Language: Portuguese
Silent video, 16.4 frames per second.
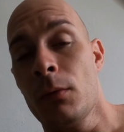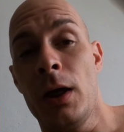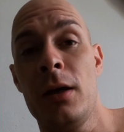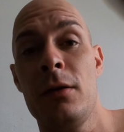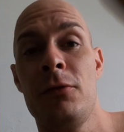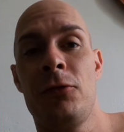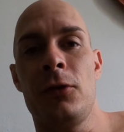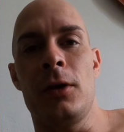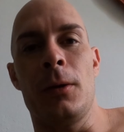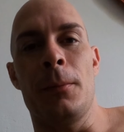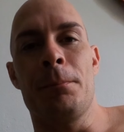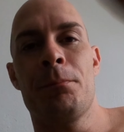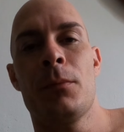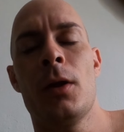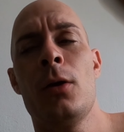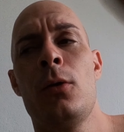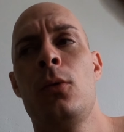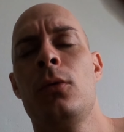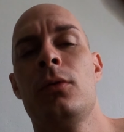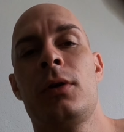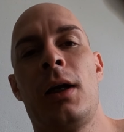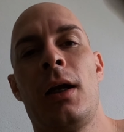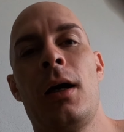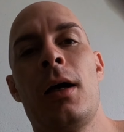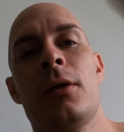Enfim,
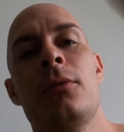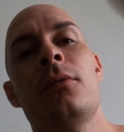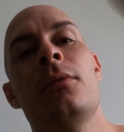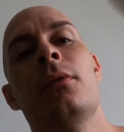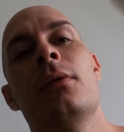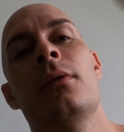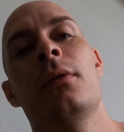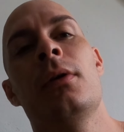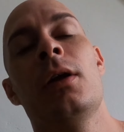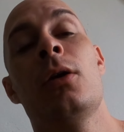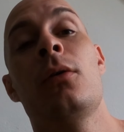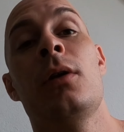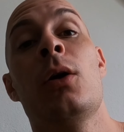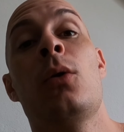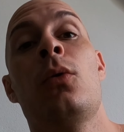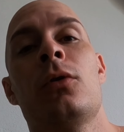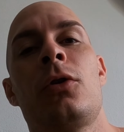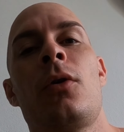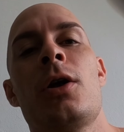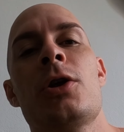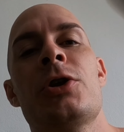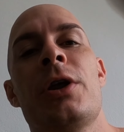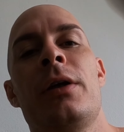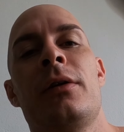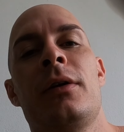encontraram, encontrou
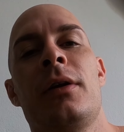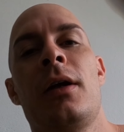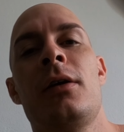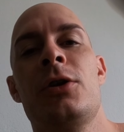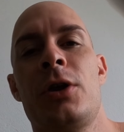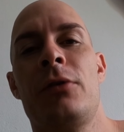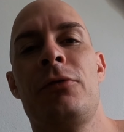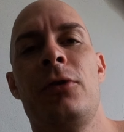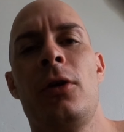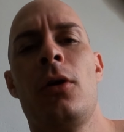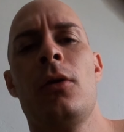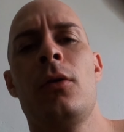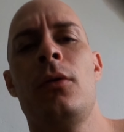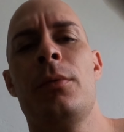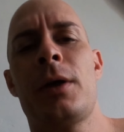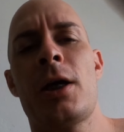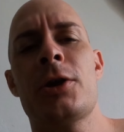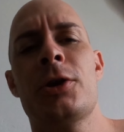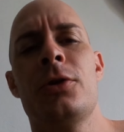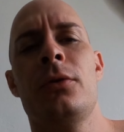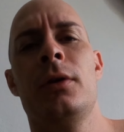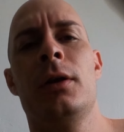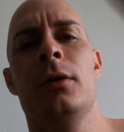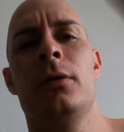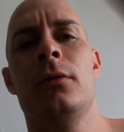a gente, né? E já foi logo
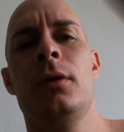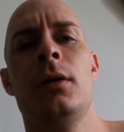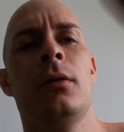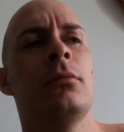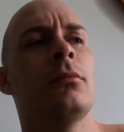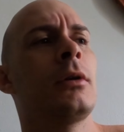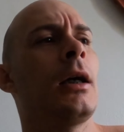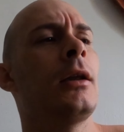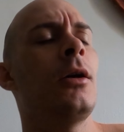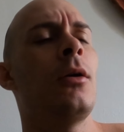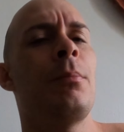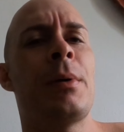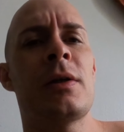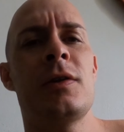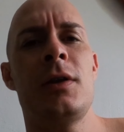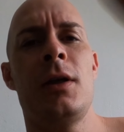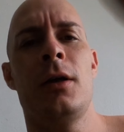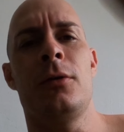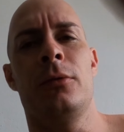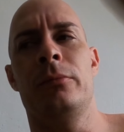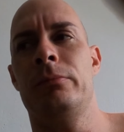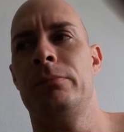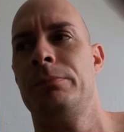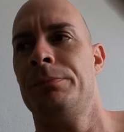questionando. E cadê o parceiro?